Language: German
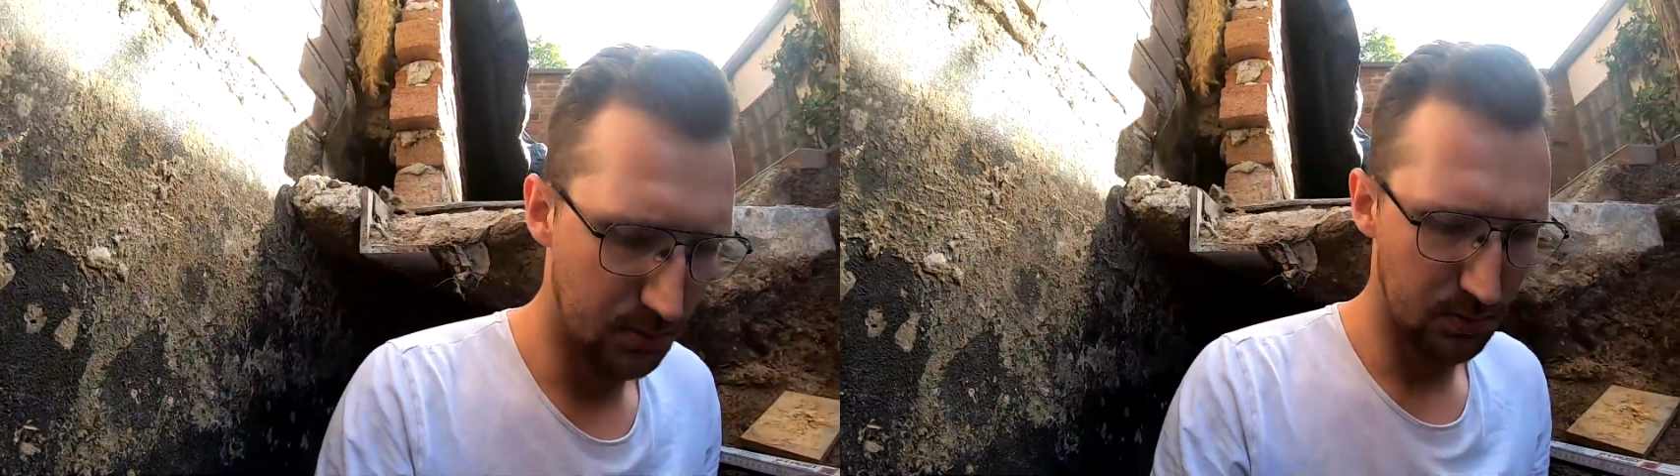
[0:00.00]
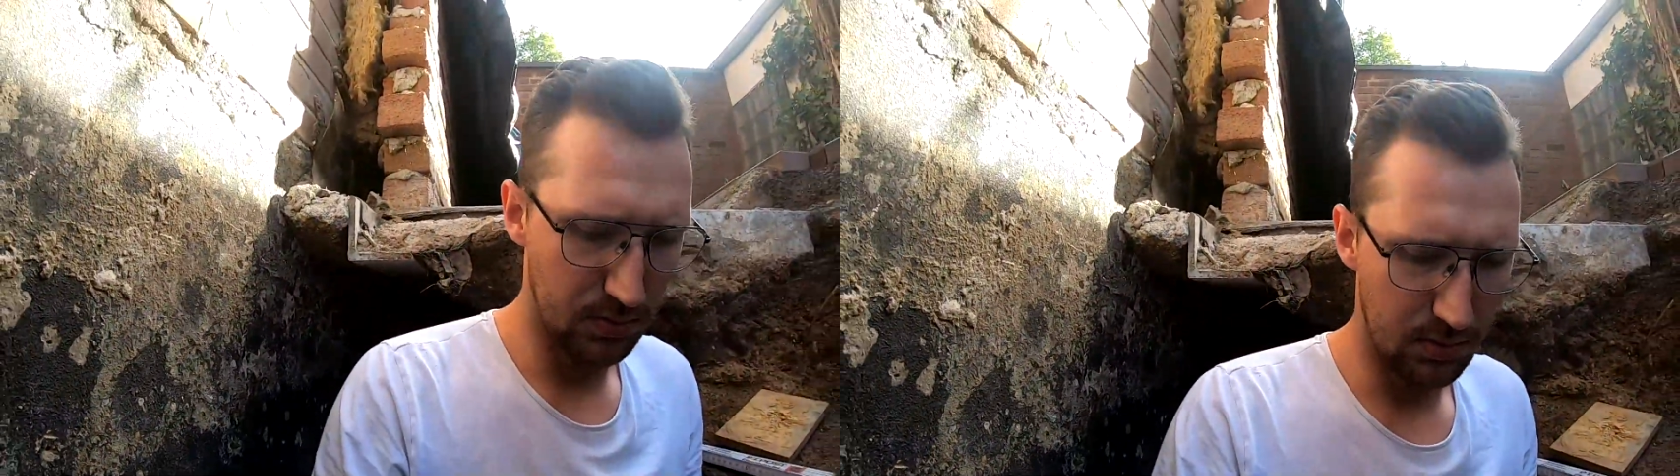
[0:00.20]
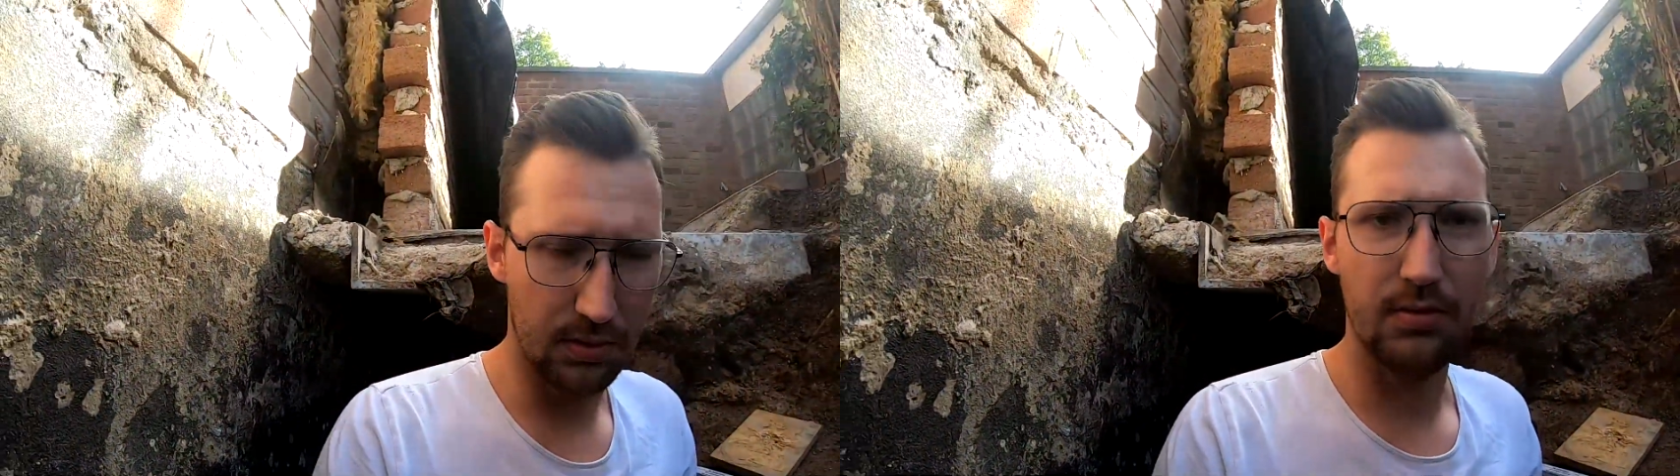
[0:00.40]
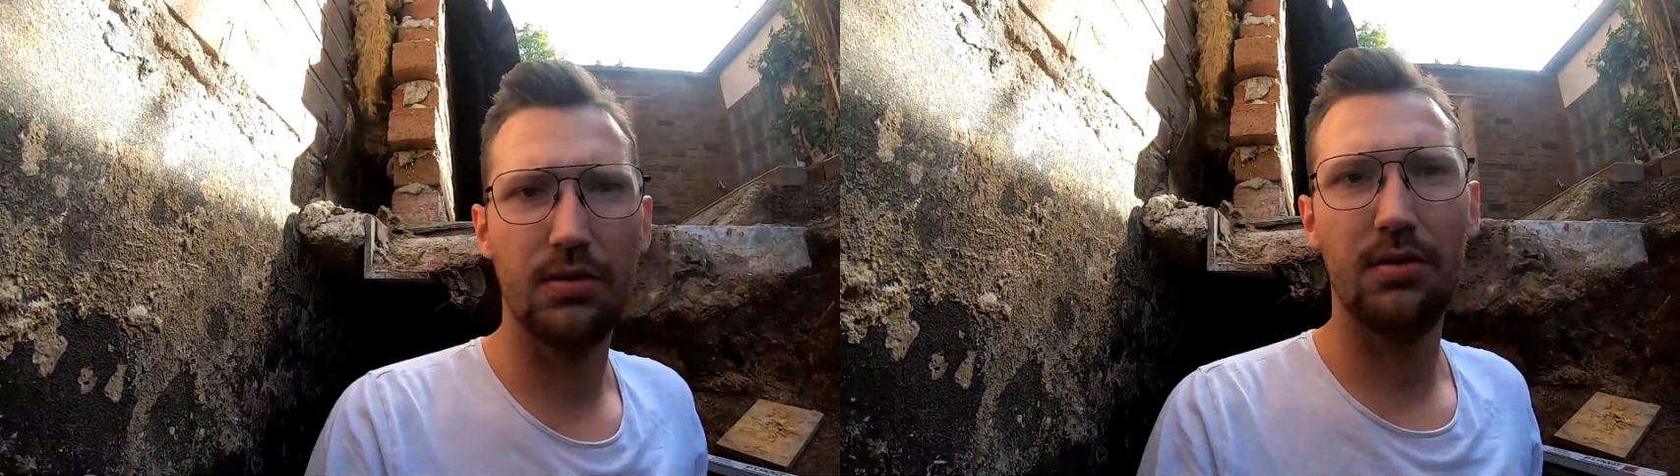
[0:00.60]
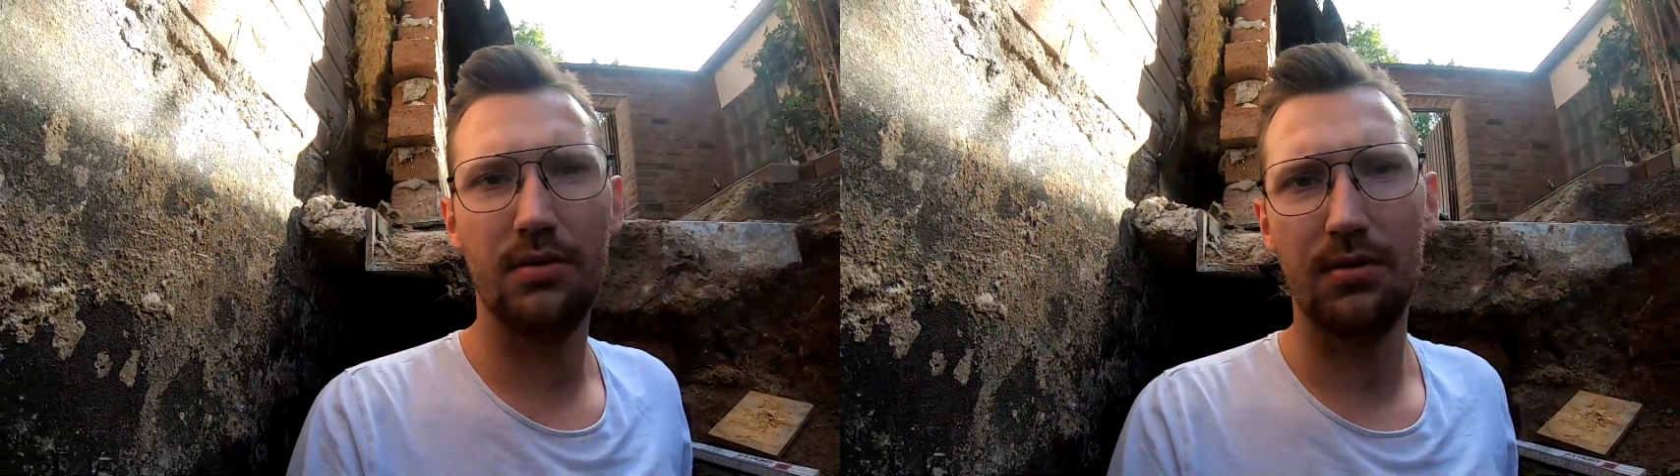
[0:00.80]
Und ja, das
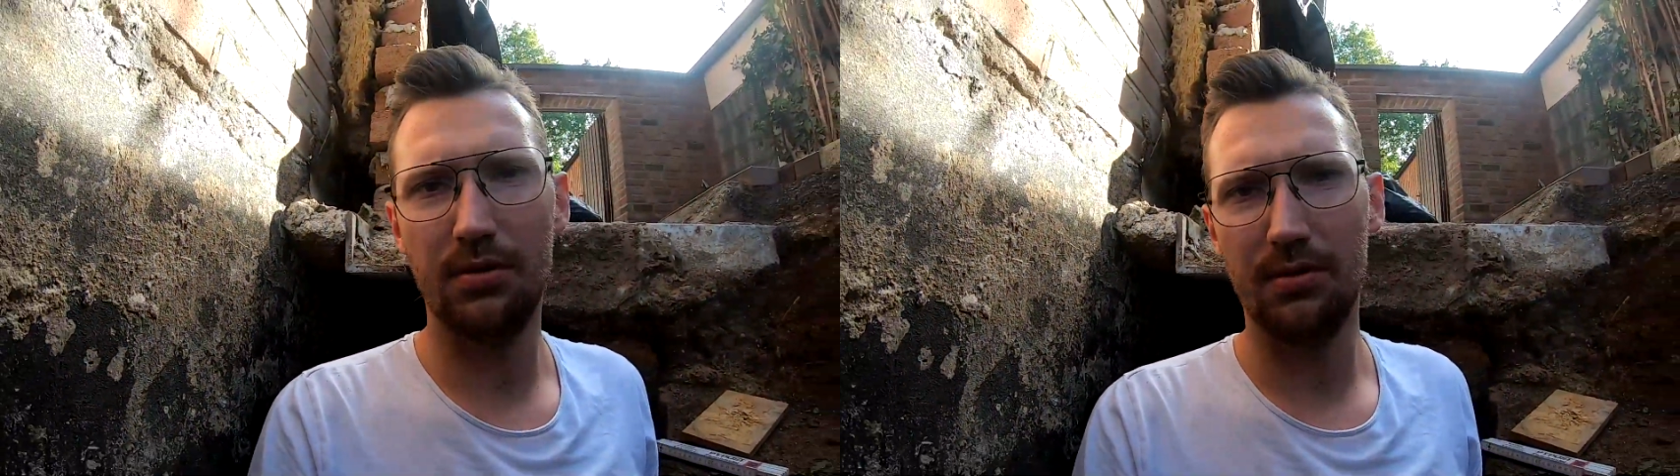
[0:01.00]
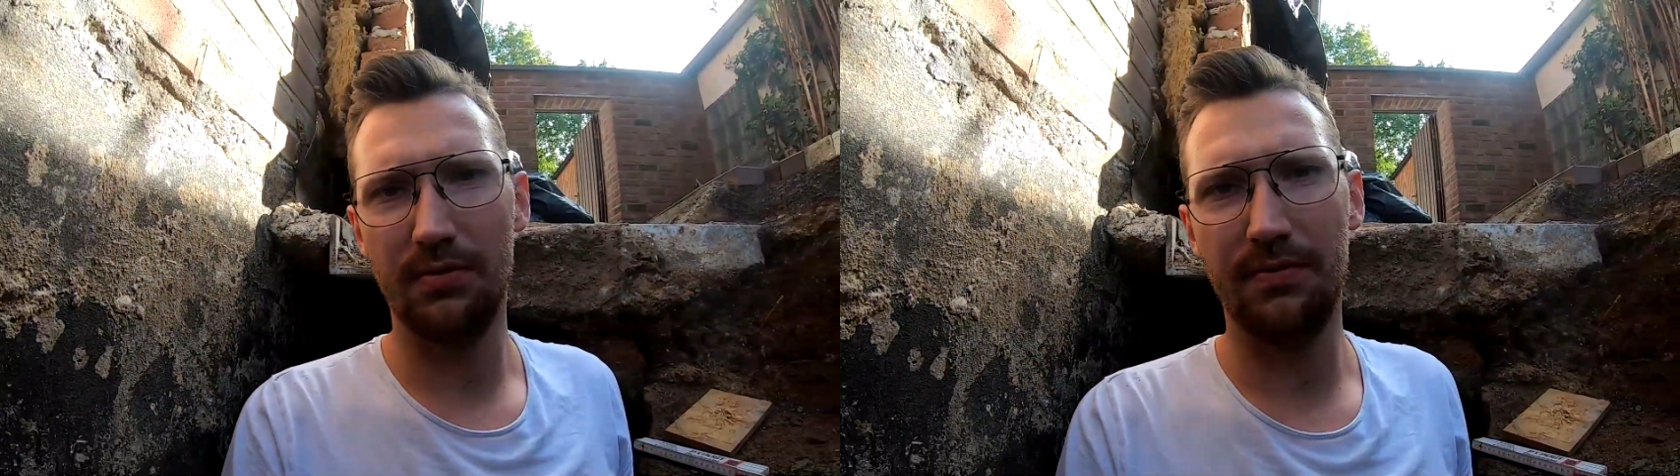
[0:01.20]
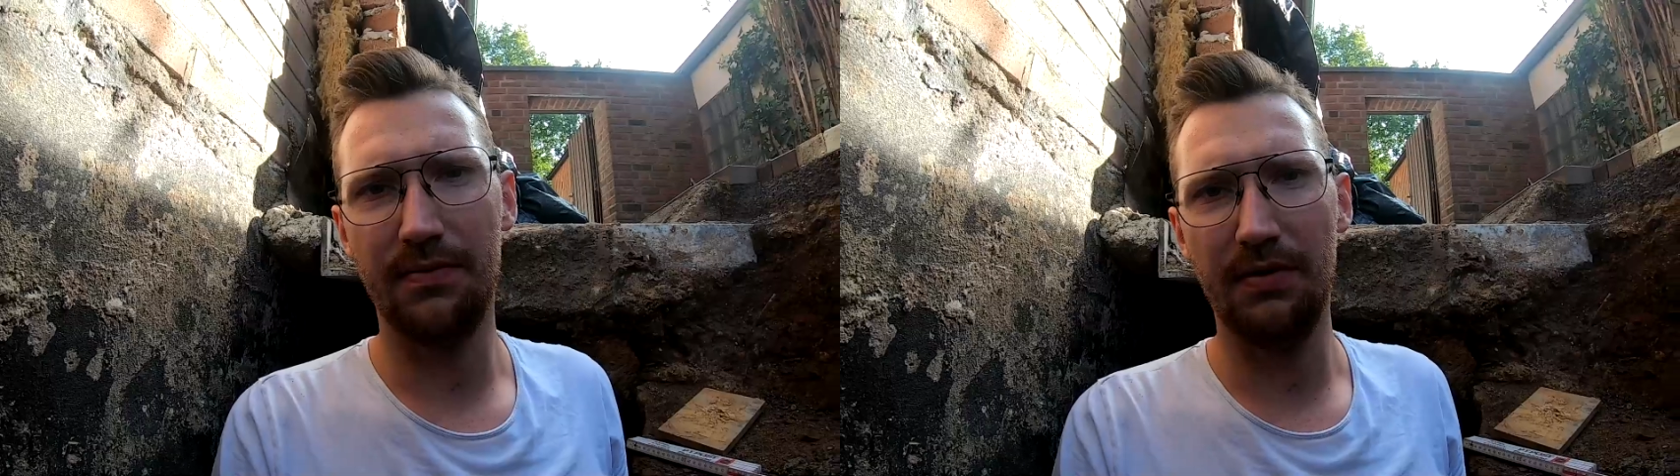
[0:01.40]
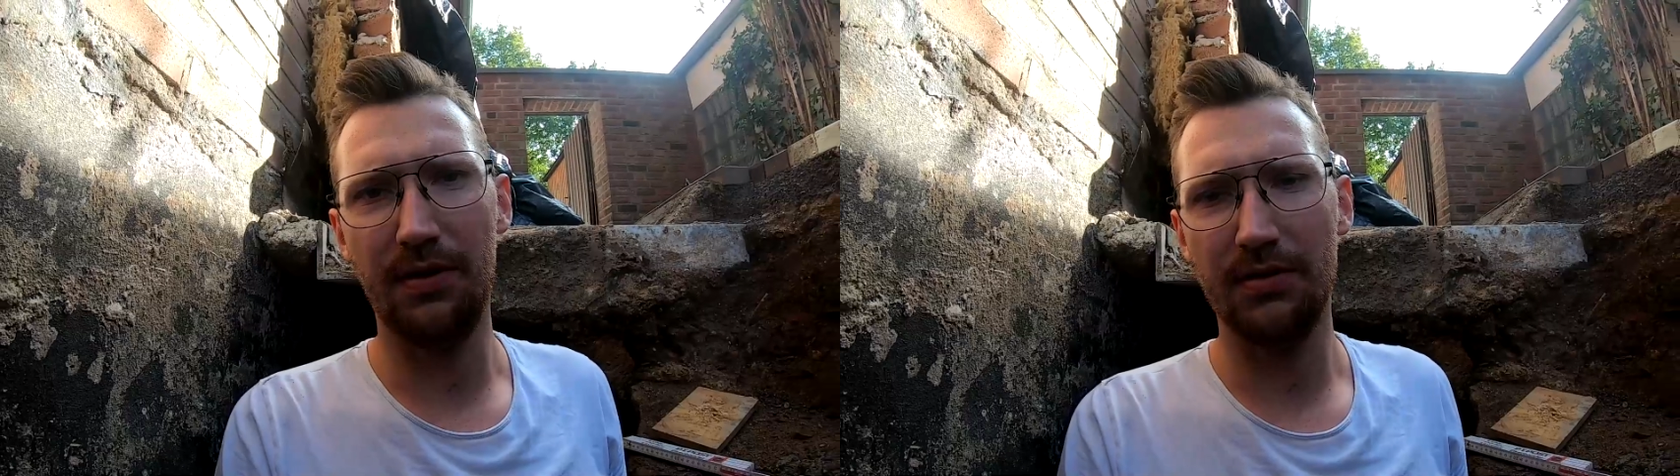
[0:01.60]
werden